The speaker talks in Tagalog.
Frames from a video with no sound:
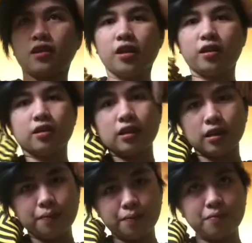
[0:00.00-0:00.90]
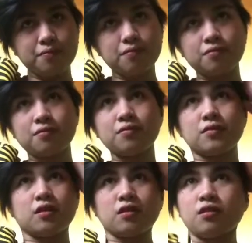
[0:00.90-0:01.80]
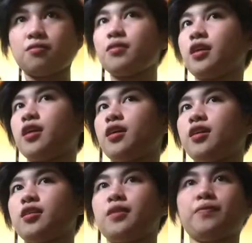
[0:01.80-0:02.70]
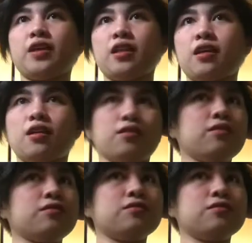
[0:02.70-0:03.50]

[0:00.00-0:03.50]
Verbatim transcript: Hair clip. Mag-hair clip na lang ako.